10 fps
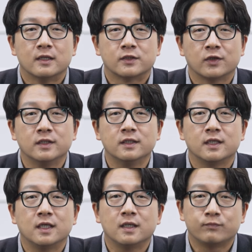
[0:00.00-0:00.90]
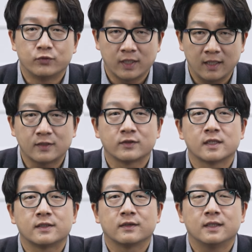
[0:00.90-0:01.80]
저는 부산의
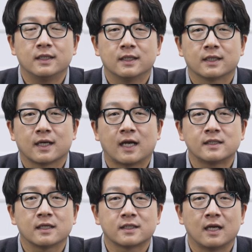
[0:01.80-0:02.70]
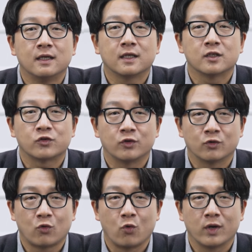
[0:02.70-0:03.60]
정체성을 가장 잘 느낄 수
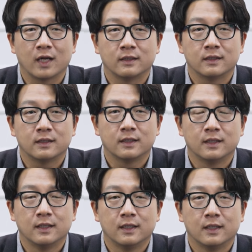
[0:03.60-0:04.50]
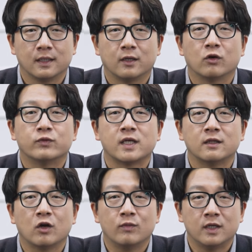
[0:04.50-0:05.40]
있는 공간, 그리고
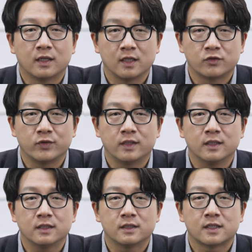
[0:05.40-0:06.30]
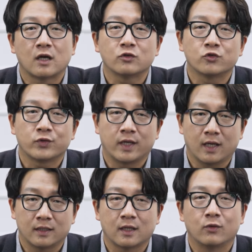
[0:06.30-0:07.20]
부산다움을 느낄 수 있는 장소 중의
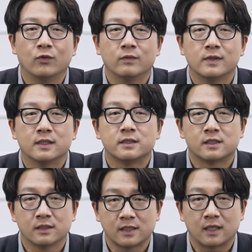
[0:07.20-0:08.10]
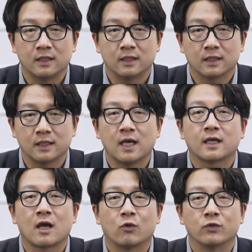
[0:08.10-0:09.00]
하나로 증산을
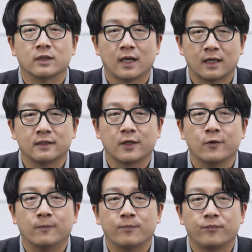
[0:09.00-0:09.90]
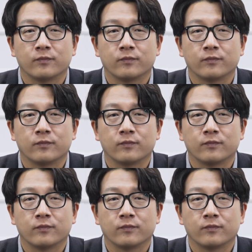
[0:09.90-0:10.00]
이야기하곤 하는데요.